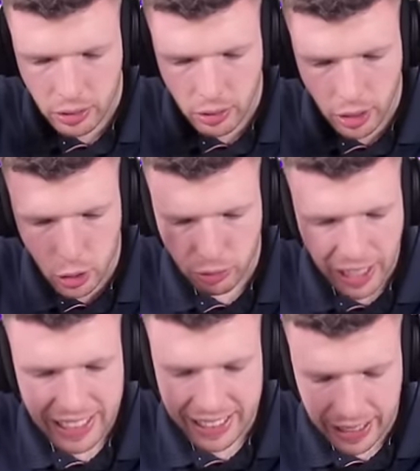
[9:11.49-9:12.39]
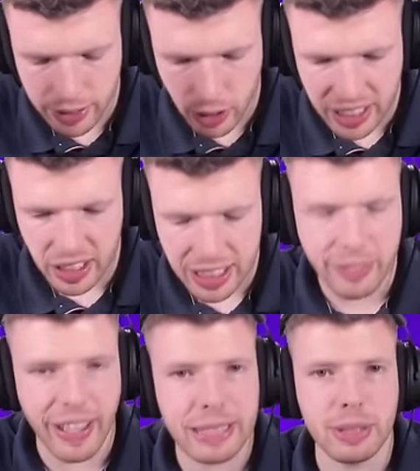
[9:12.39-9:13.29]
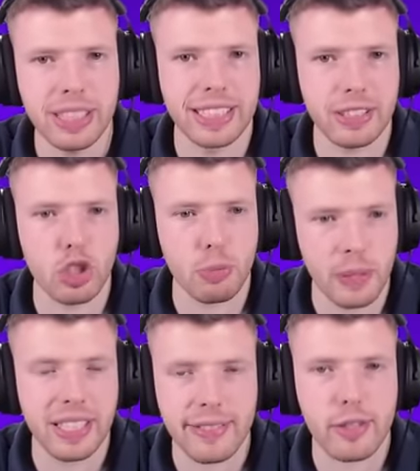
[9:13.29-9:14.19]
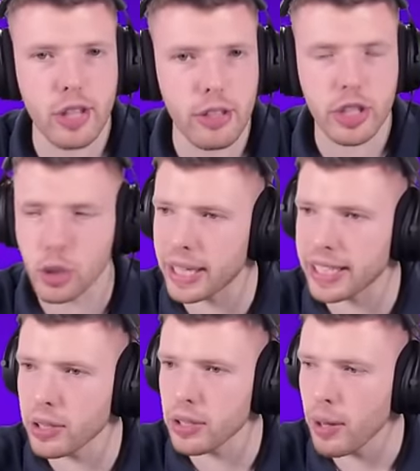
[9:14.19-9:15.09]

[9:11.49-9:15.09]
also fast jeder, jeder zweite mindestens, spielt in dieser Challenge die Crackerin.